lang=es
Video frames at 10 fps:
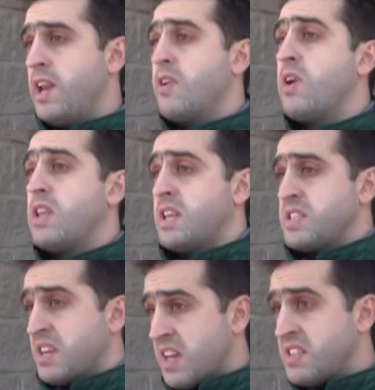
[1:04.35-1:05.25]
el nivel de
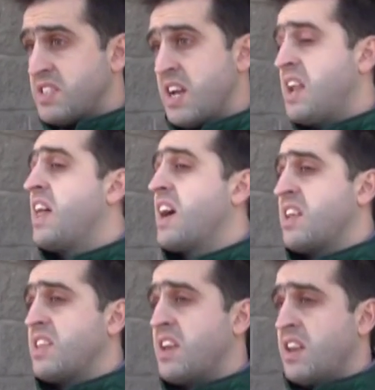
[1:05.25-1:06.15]
exigencia a la edad
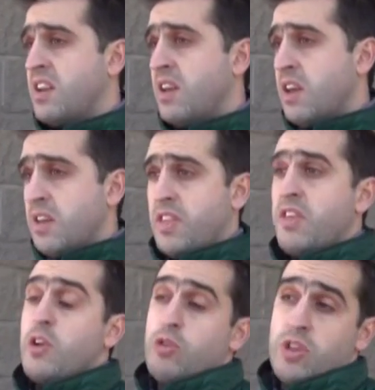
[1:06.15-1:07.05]
que tienen
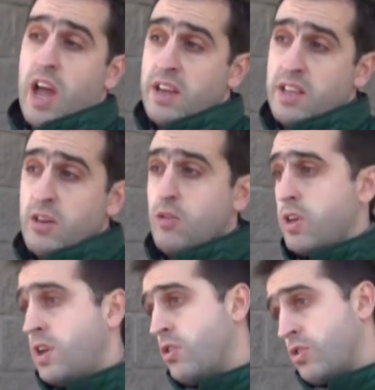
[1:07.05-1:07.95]
desde lo táctico y
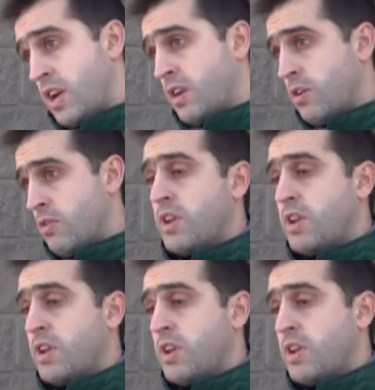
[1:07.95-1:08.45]
desde lo técnico.